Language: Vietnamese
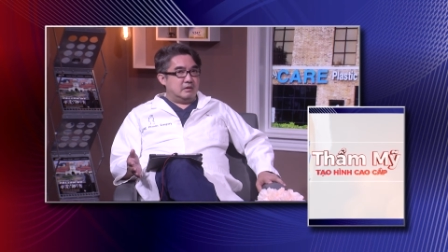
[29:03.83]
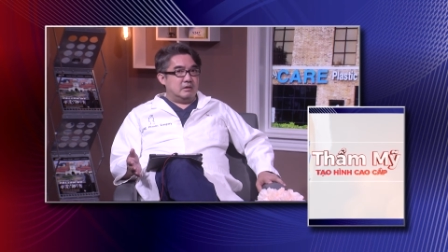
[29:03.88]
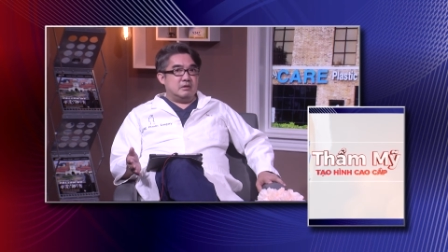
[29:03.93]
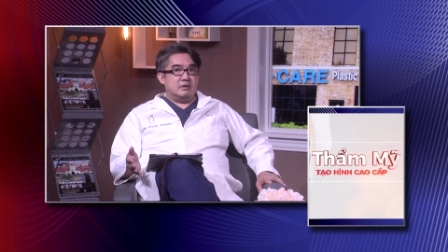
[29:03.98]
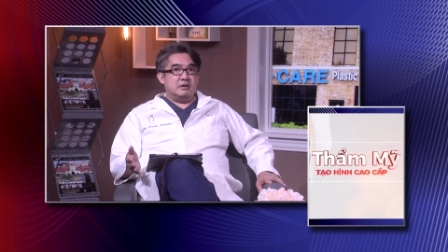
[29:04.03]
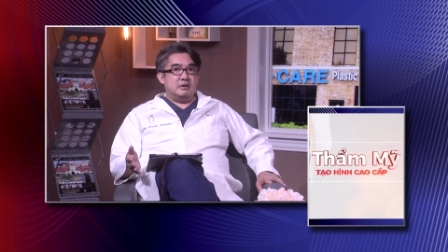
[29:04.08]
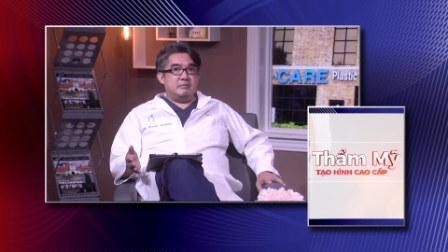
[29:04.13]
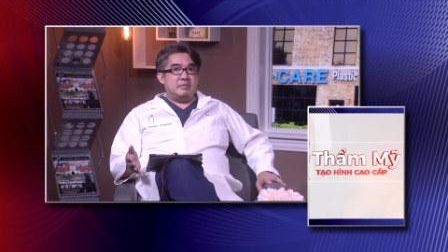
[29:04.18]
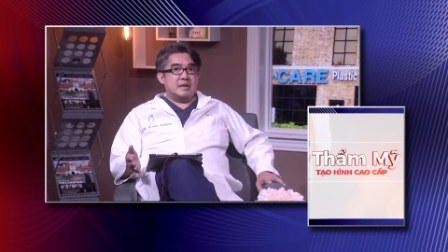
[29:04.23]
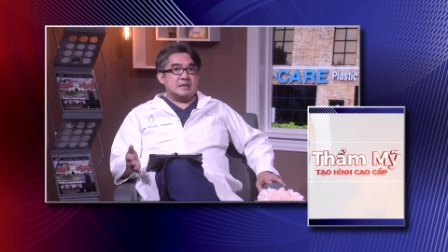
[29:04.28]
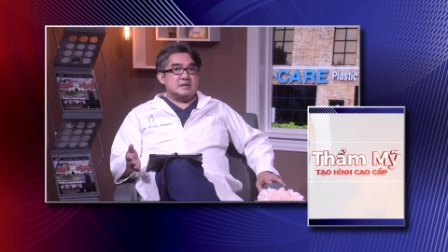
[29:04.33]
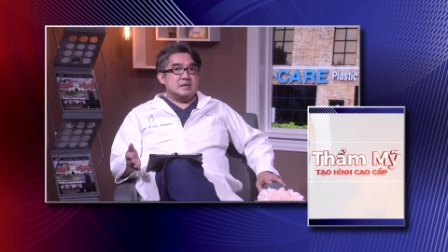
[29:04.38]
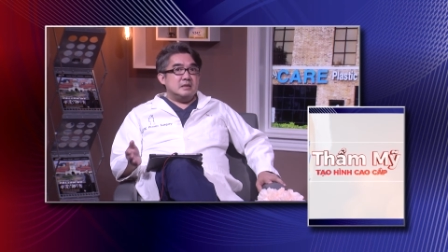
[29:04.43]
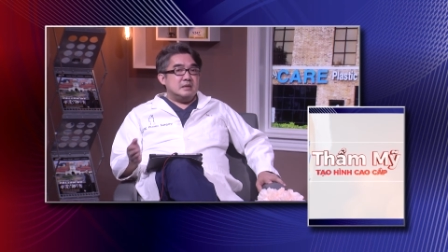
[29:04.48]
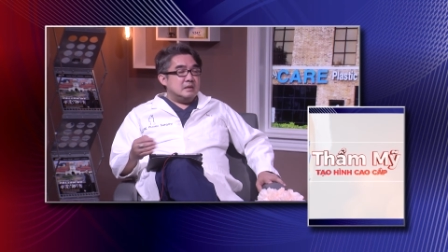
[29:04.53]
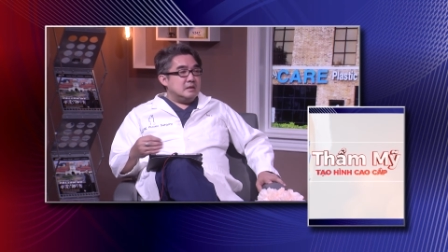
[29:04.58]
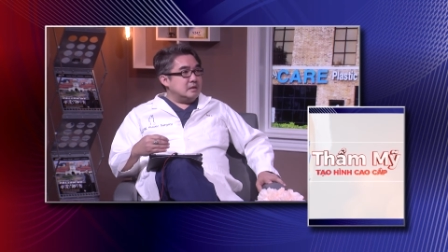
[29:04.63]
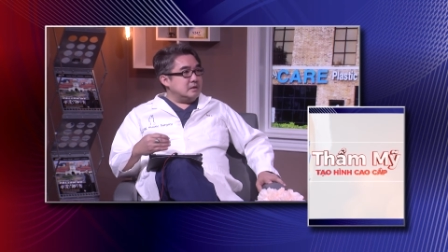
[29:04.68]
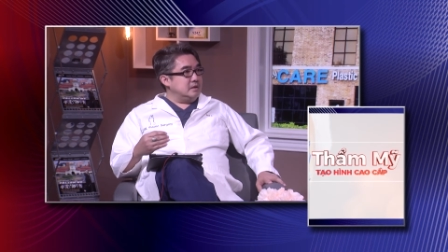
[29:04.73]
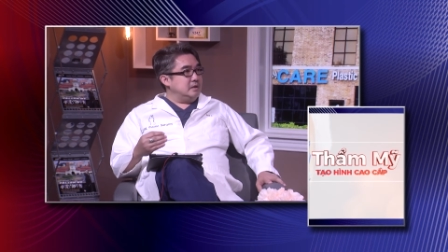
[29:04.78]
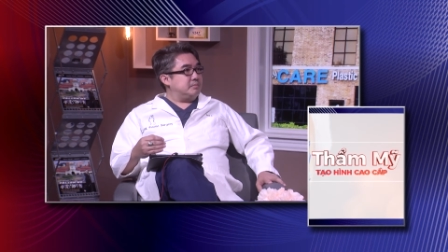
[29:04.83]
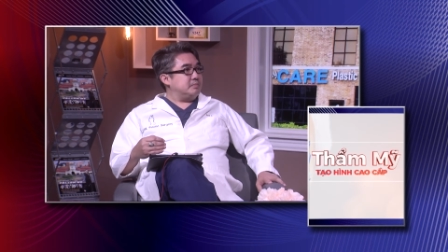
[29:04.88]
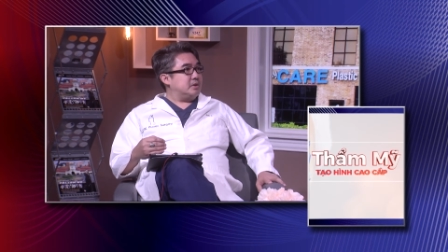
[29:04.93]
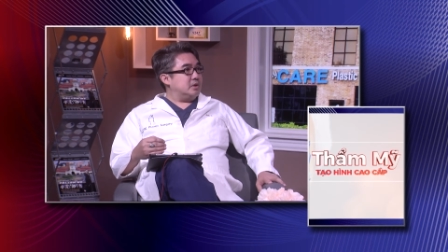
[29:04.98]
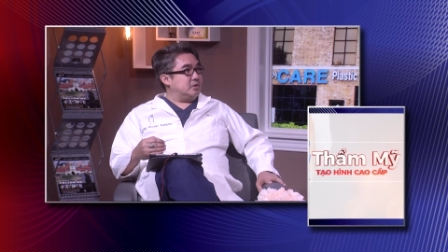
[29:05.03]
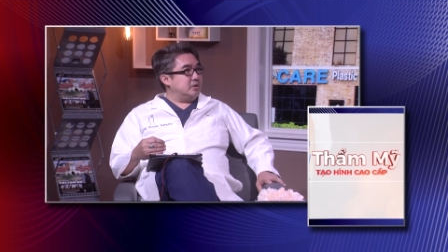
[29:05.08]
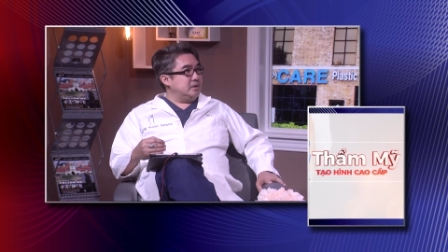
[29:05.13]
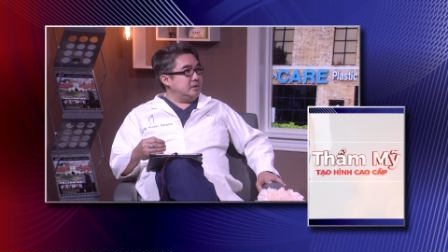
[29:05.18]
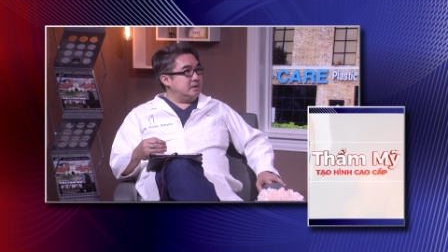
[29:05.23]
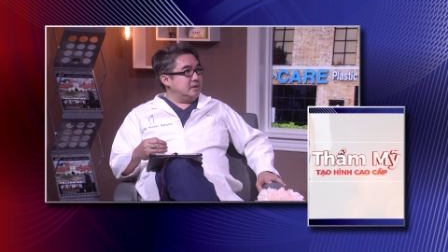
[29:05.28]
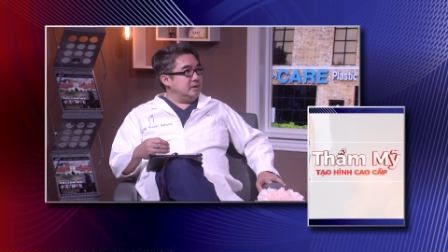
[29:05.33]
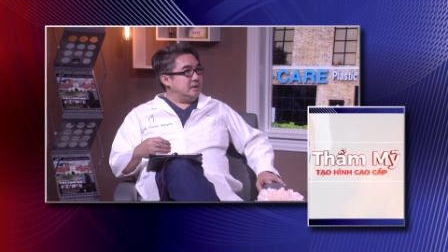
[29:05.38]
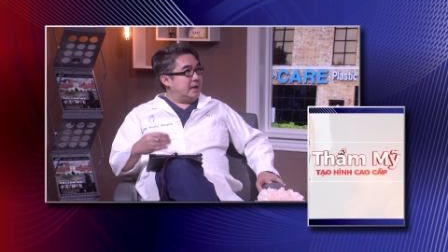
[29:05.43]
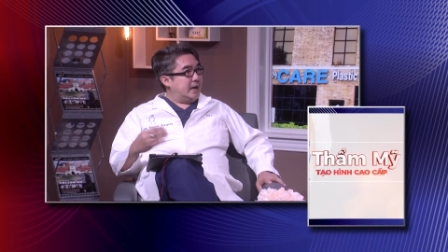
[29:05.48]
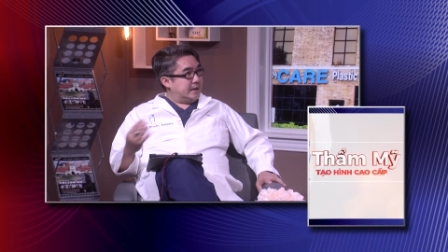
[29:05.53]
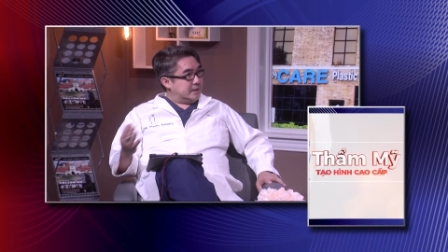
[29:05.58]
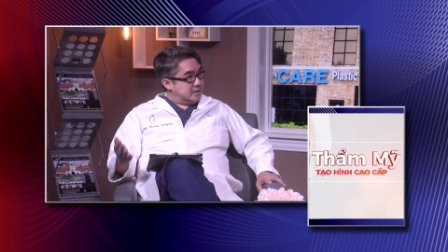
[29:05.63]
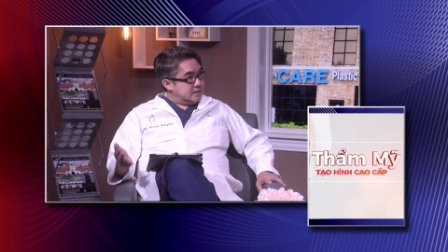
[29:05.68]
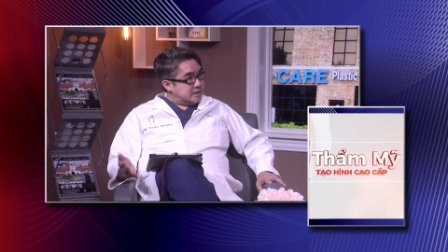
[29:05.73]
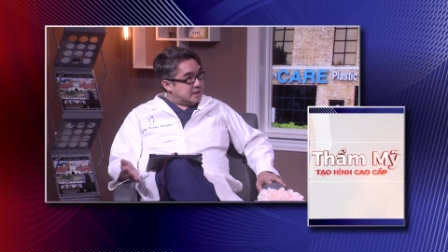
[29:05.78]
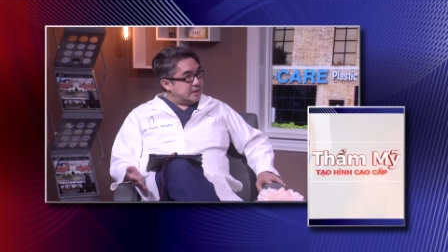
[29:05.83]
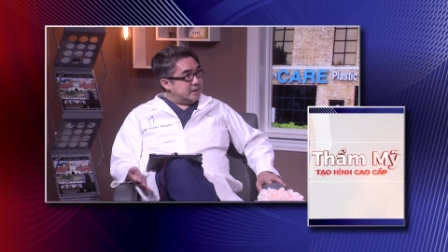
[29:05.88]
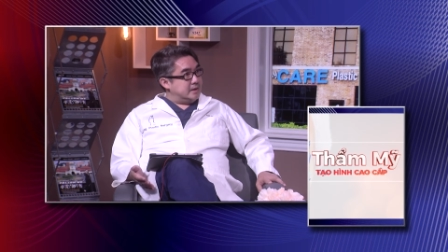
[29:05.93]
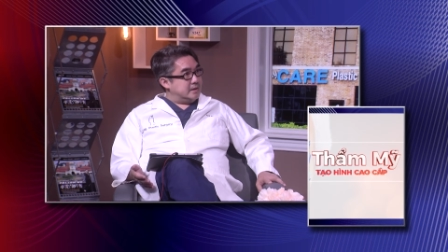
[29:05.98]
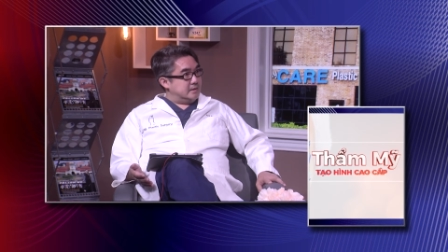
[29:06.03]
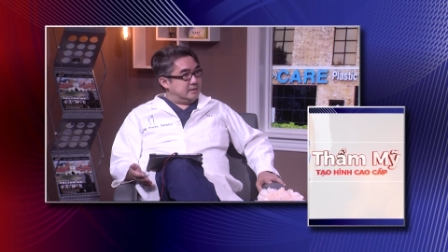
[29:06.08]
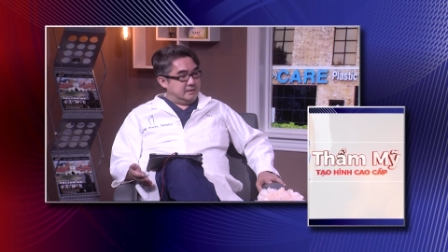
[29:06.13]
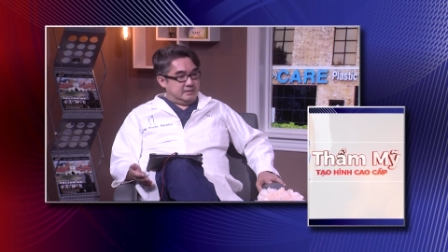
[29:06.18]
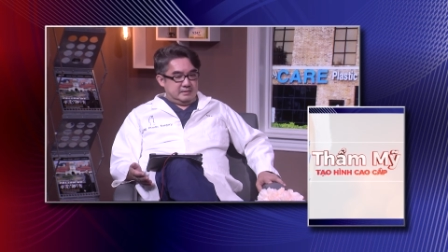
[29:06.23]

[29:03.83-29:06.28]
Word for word: rồi bác sĩ được giúp tôi tính giá từ thiện